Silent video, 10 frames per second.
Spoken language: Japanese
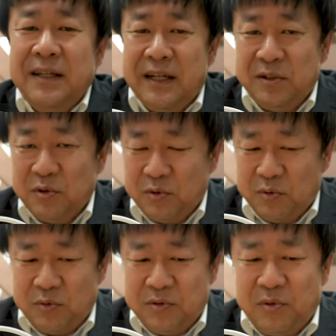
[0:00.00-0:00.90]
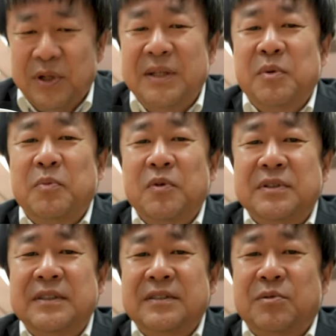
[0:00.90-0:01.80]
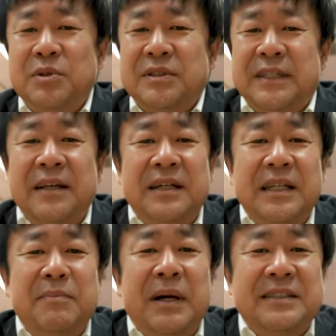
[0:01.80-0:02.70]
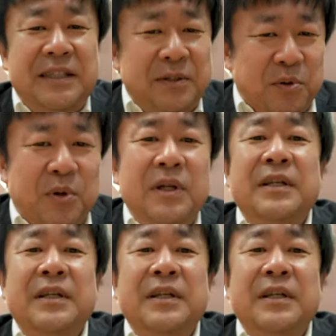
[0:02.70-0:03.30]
あの、これでももう工場全開で回してると。